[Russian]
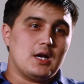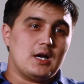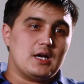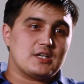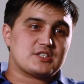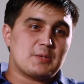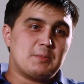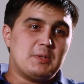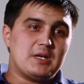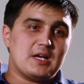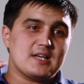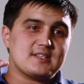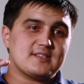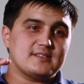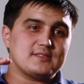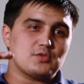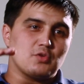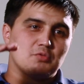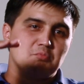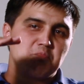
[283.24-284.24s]
а, Шамиль
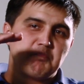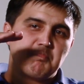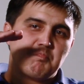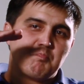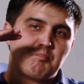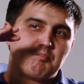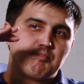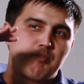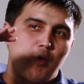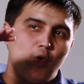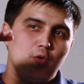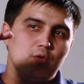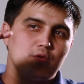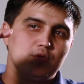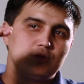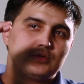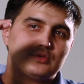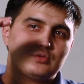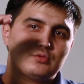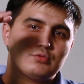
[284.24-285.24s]
Хазарт, он
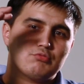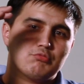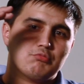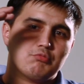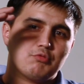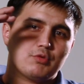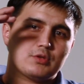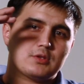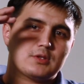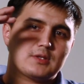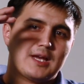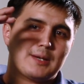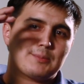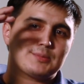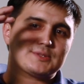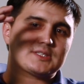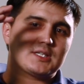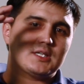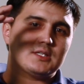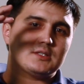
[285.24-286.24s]
полностью, вот как
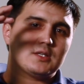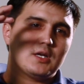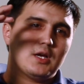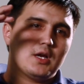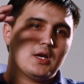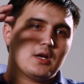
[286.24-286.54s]
бы сказать,